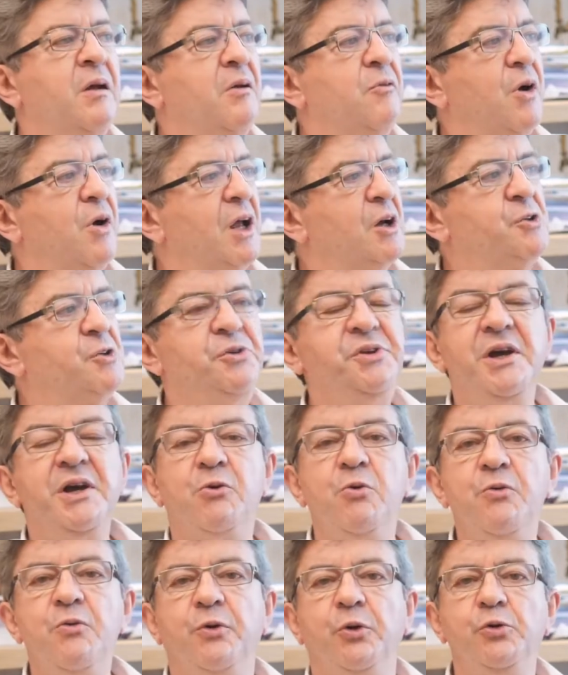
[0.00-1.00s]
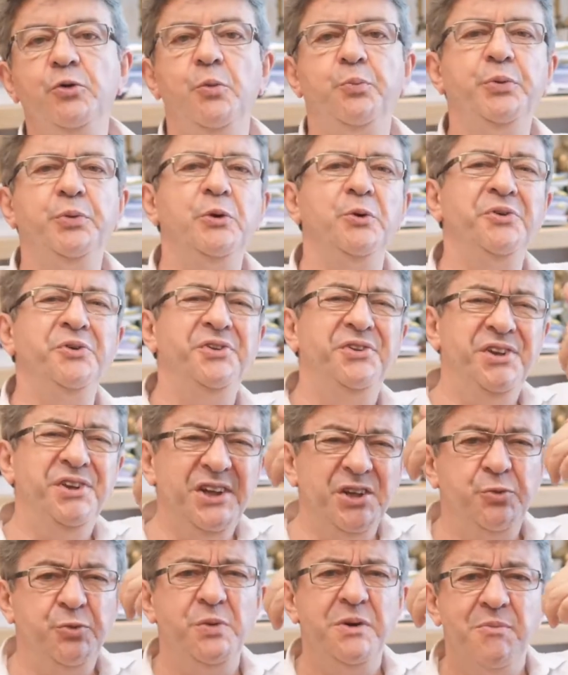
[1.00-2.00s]
voilà je découvre que depuis le
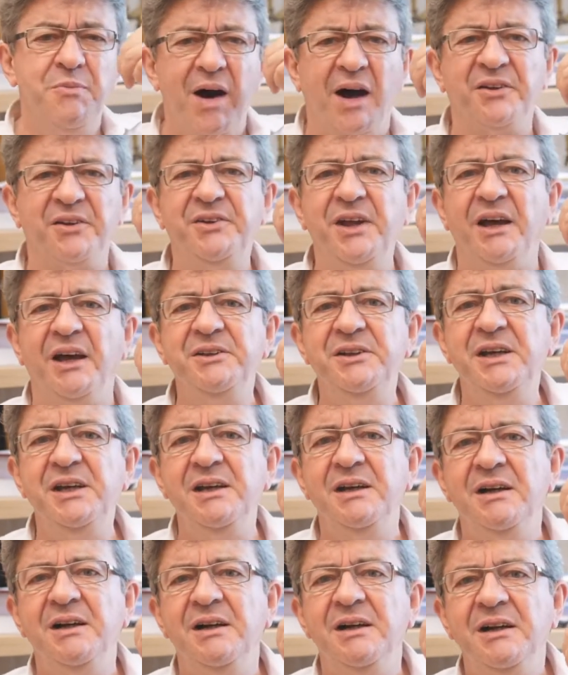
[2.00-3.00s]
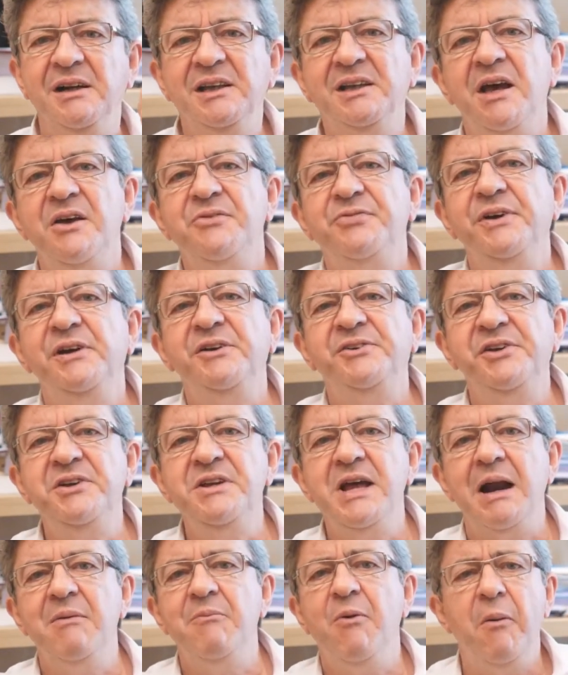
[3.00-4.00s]
18 mars dernier, ils avaient fait le
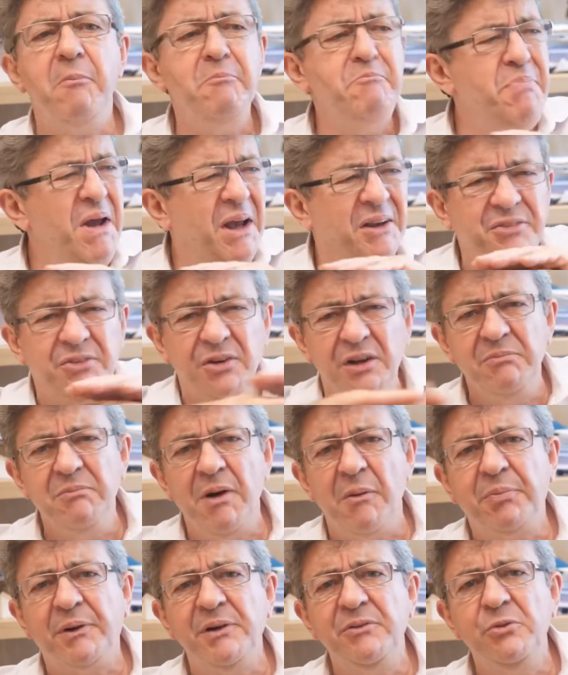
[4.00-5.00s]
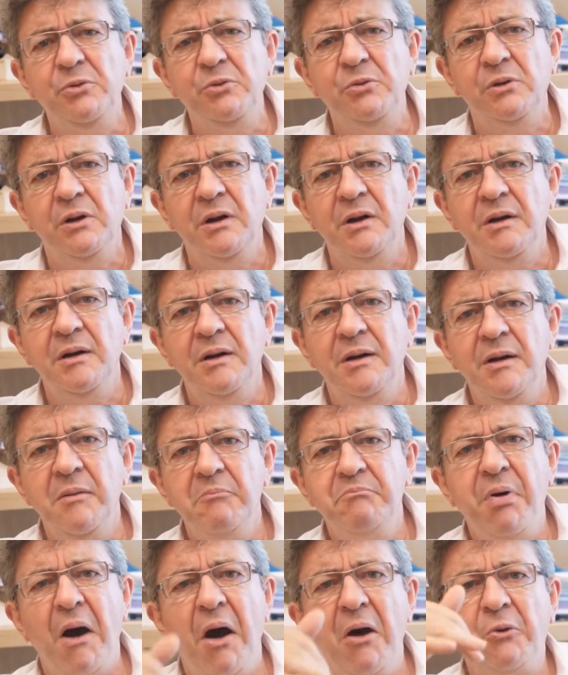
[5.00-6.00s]
signalement. Personne m'a prévenu.
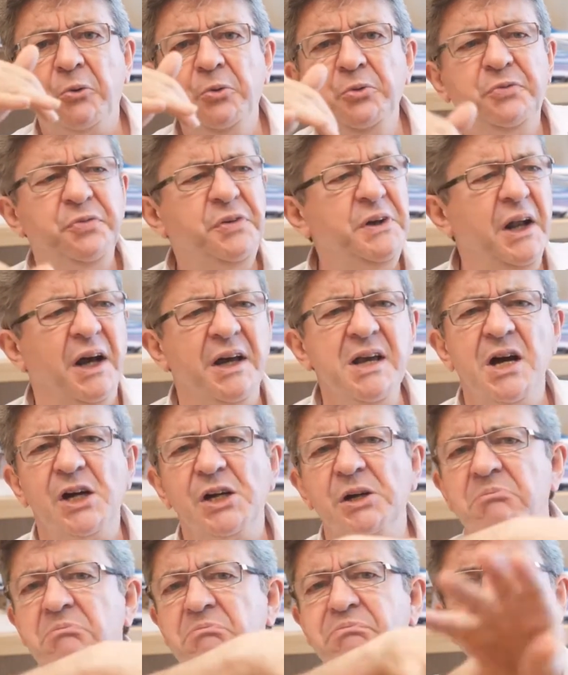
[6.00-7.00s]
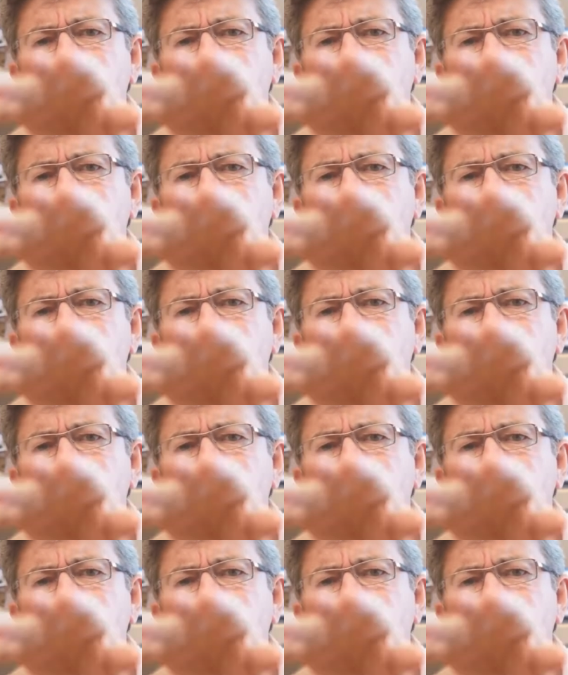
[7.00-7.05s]
Pas un coup de fil, rien.